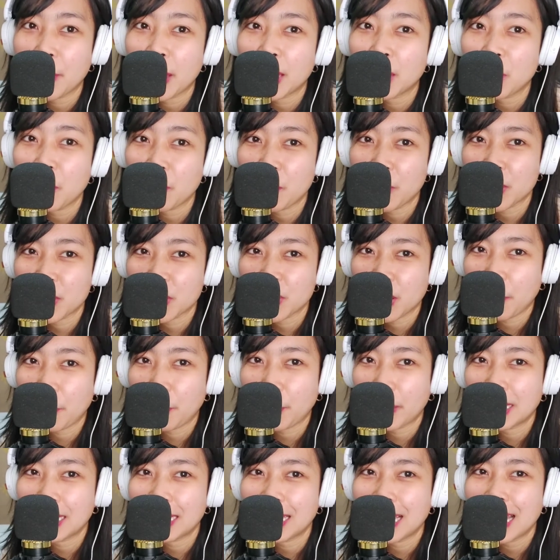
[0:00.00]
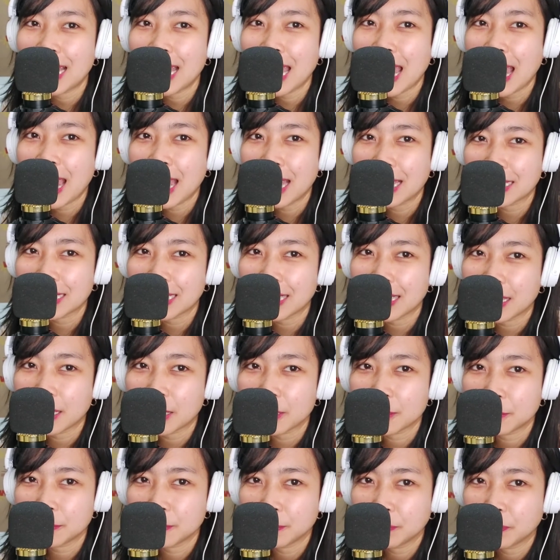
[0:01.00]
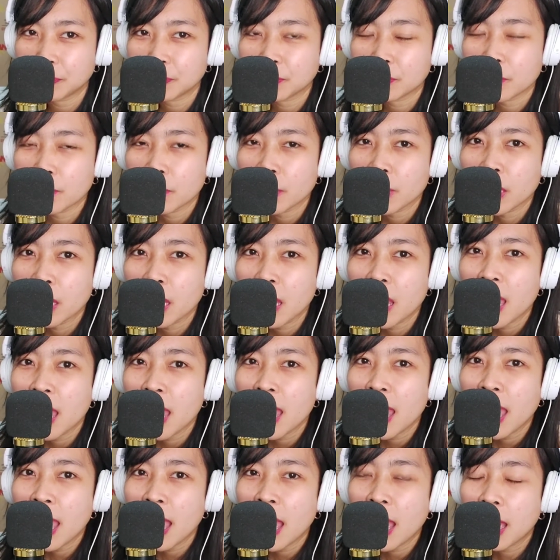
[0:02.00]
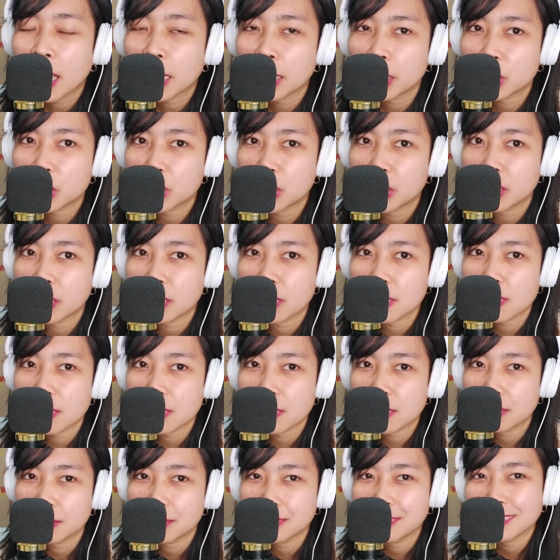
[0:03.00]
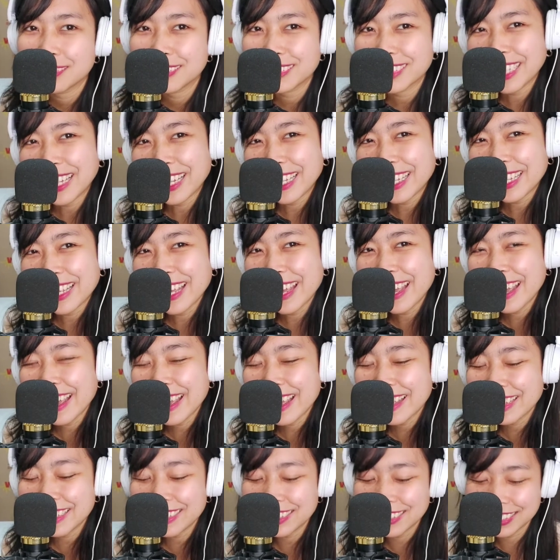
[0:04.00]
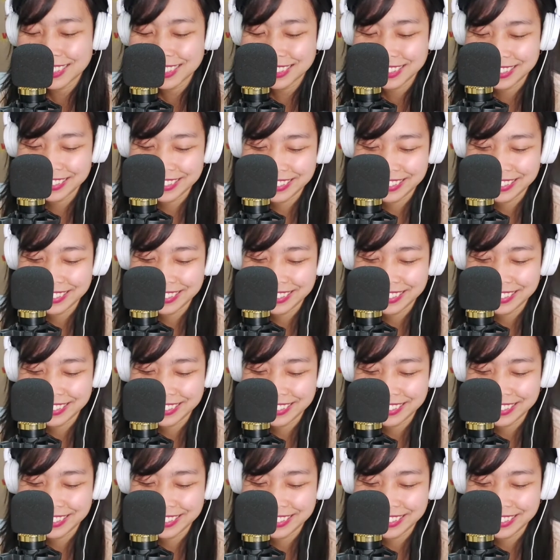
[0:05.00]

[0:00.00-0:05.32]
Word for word: Meron pa siyang panlalaki. Ay, cheeks. Ayan.